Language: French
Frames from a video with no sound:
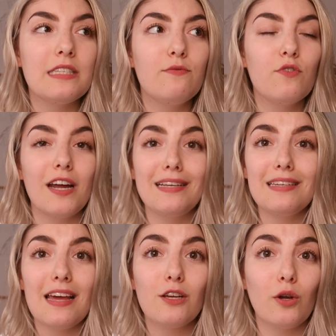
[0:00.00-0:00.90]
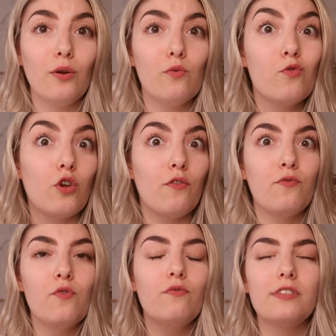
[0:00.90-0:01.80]
Si vous connaissez quelqu'un ou que
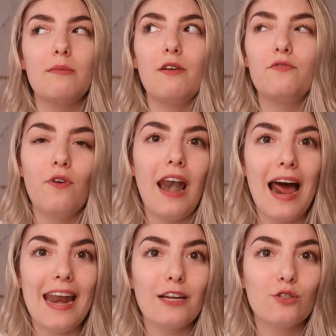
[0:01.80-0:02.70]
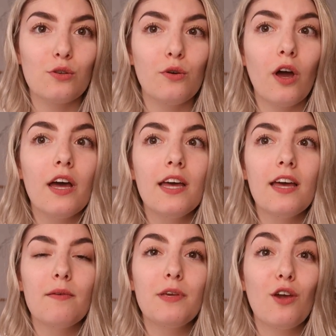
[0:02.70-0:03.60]
vous, vous aimez full la lecture,
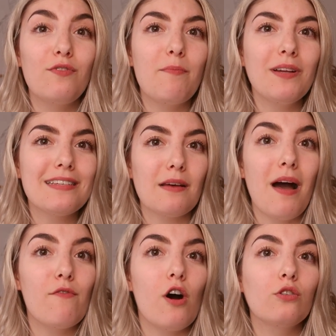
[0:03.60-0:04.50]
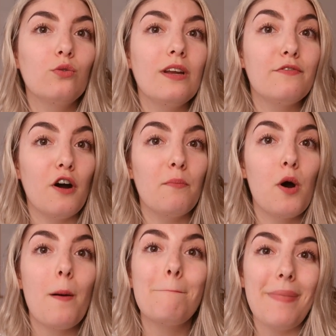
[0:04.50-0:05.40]
puis que vous voulez pas nécessairement avoir tous les
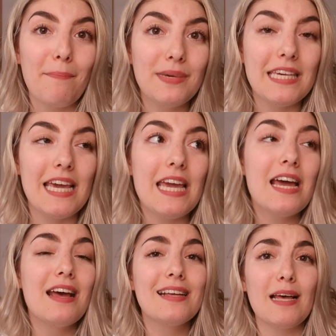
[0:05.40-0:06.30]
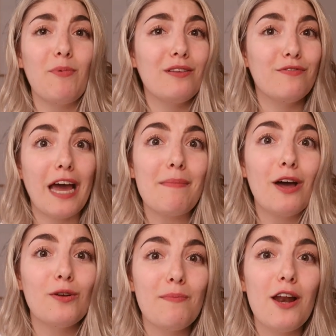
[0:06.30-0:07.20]
formats papier, ça peut être vraiment
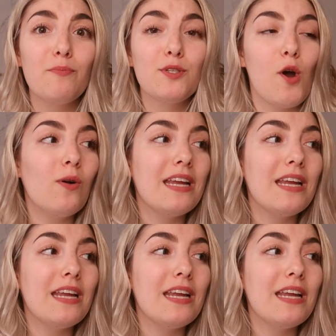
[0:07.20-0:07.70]
une belle option.